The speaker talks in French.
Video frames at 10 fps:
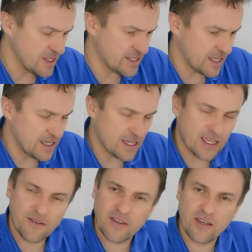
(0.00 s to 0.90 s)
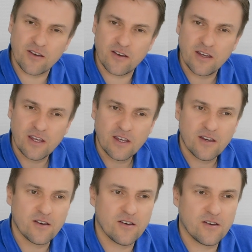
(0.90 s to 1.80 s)
c'est-à-dire qu'il y avait
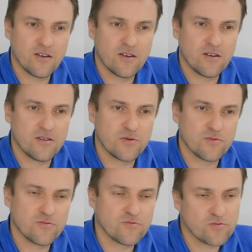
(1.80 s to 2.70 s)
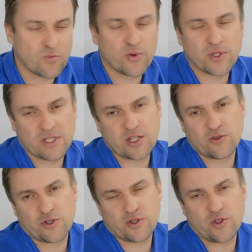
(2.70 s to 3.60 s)
un pourcentage
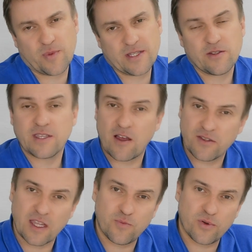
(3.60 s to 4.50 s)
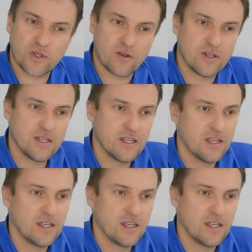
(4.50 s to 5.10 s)
de chance de passer de 44%